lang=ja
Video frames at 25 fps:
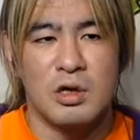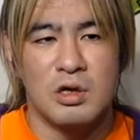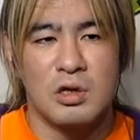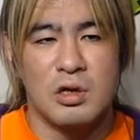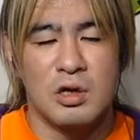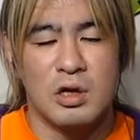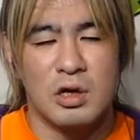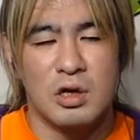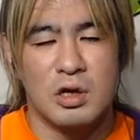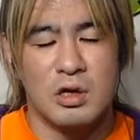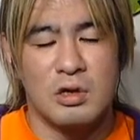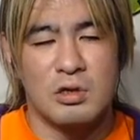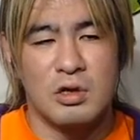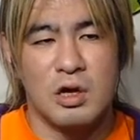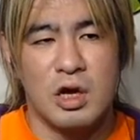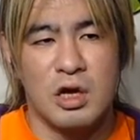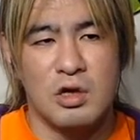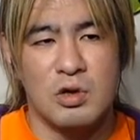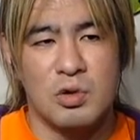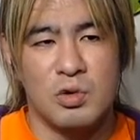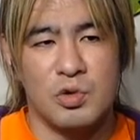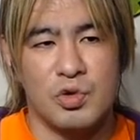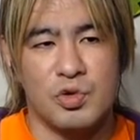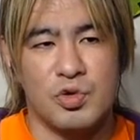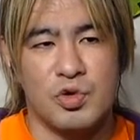だから大
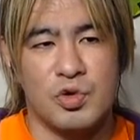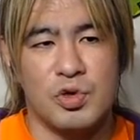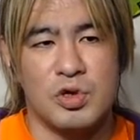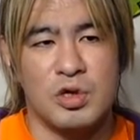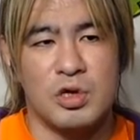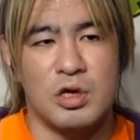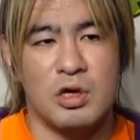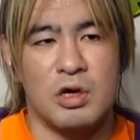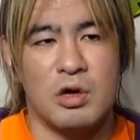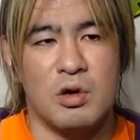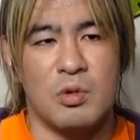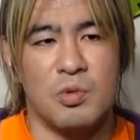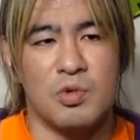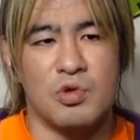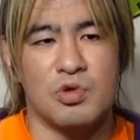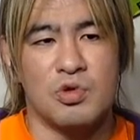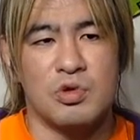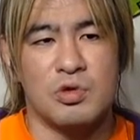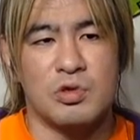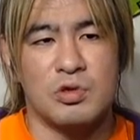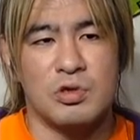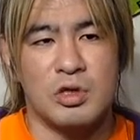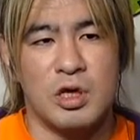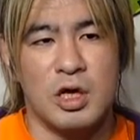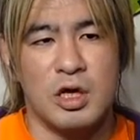日本のジュニアが面
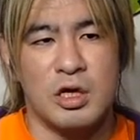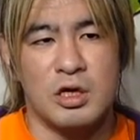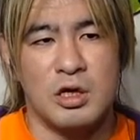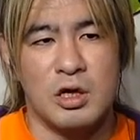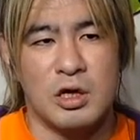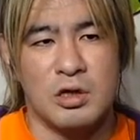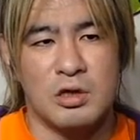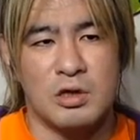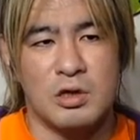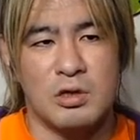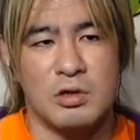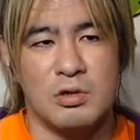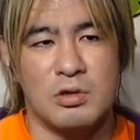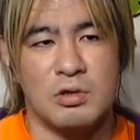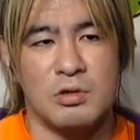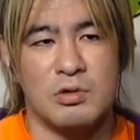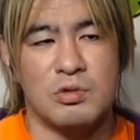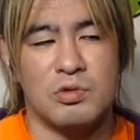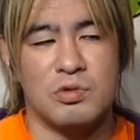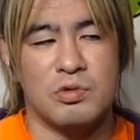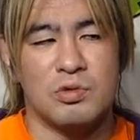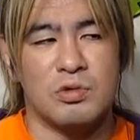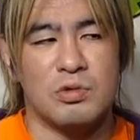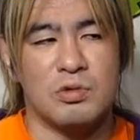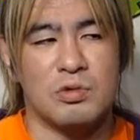白くないなっていう
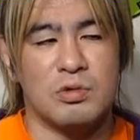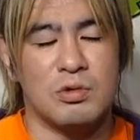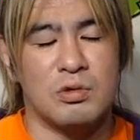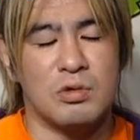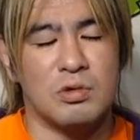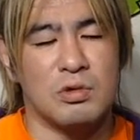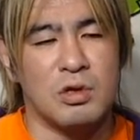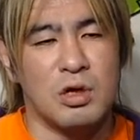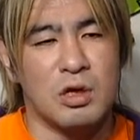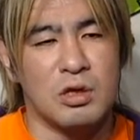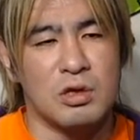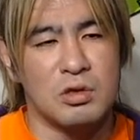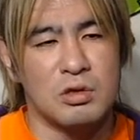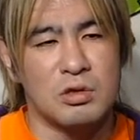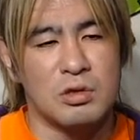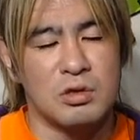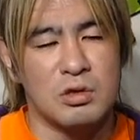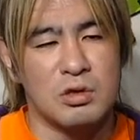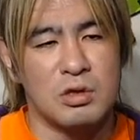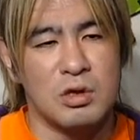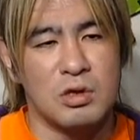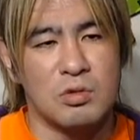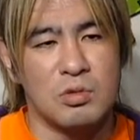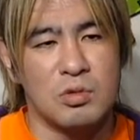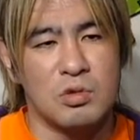なっ
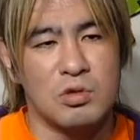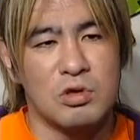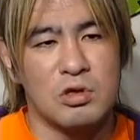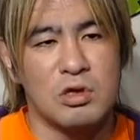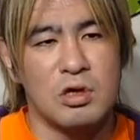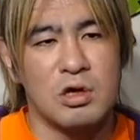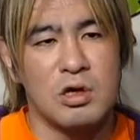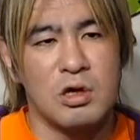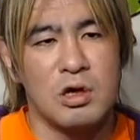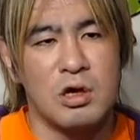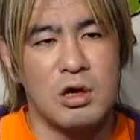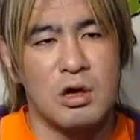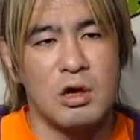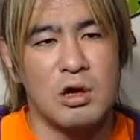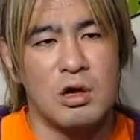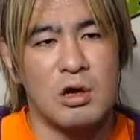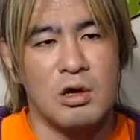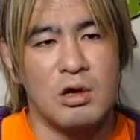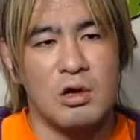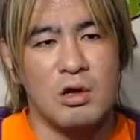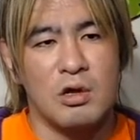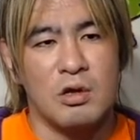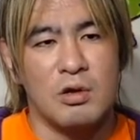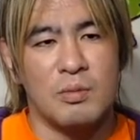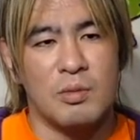たとしたら、
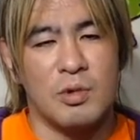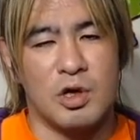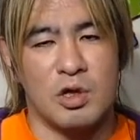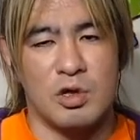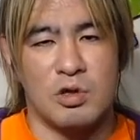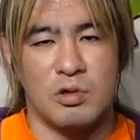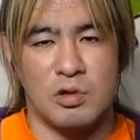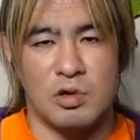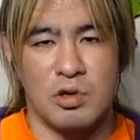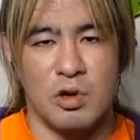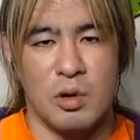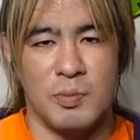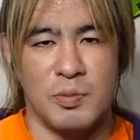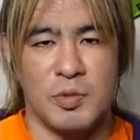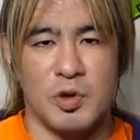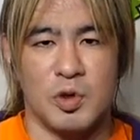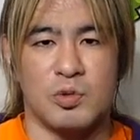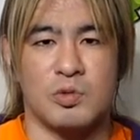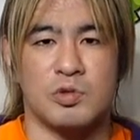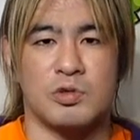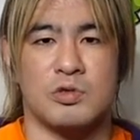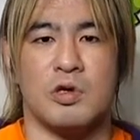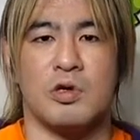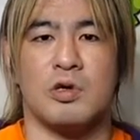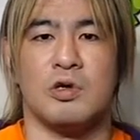まあチャンピオン
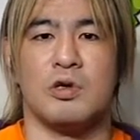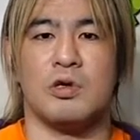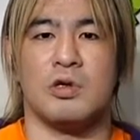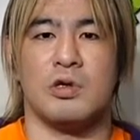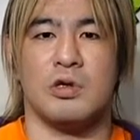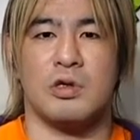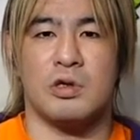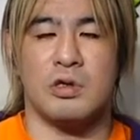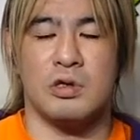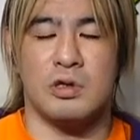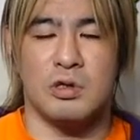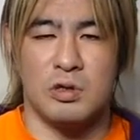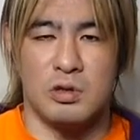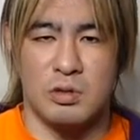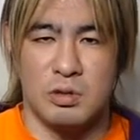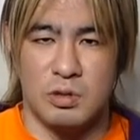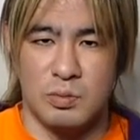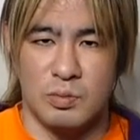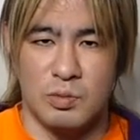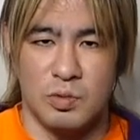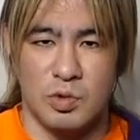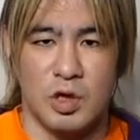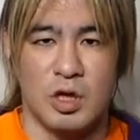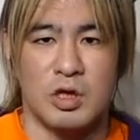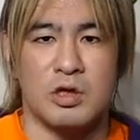のせいに
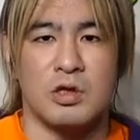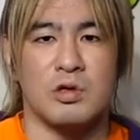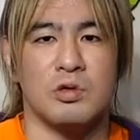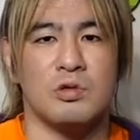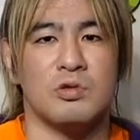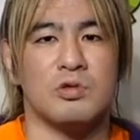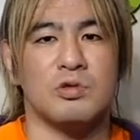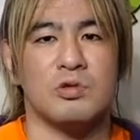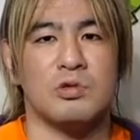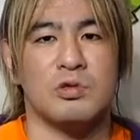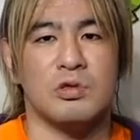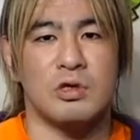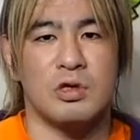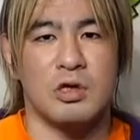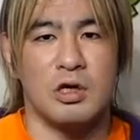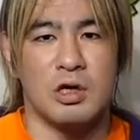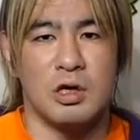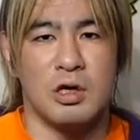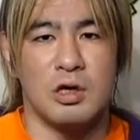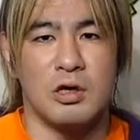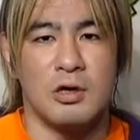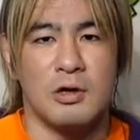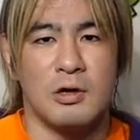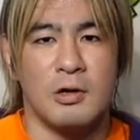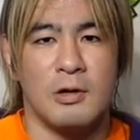なってくるん
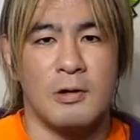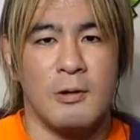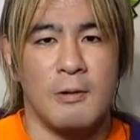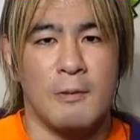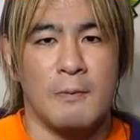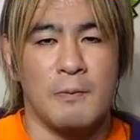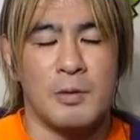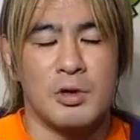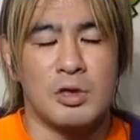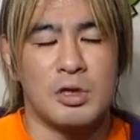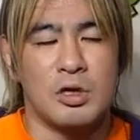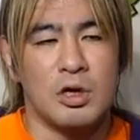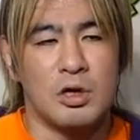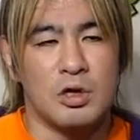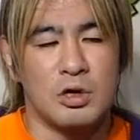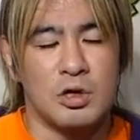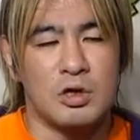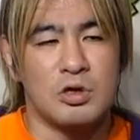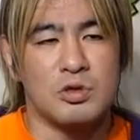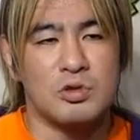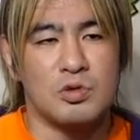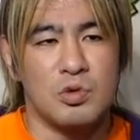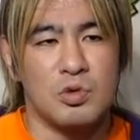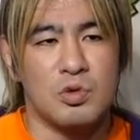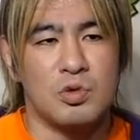で、まあなかな
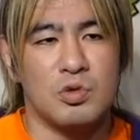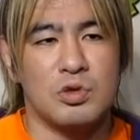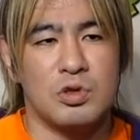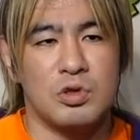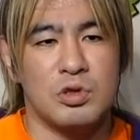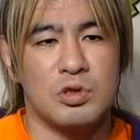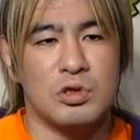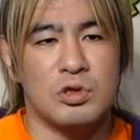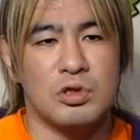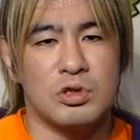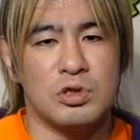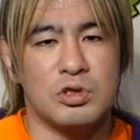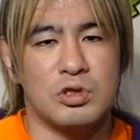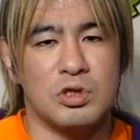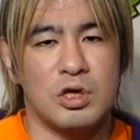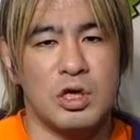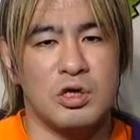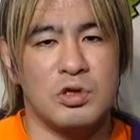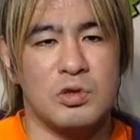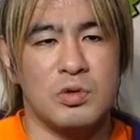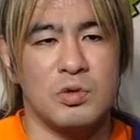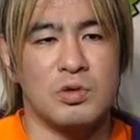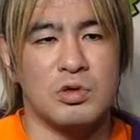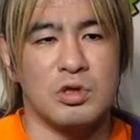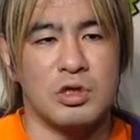かそうしな
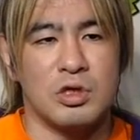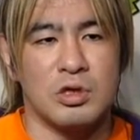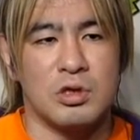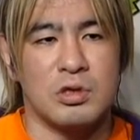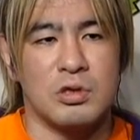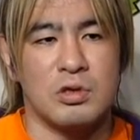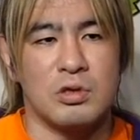いように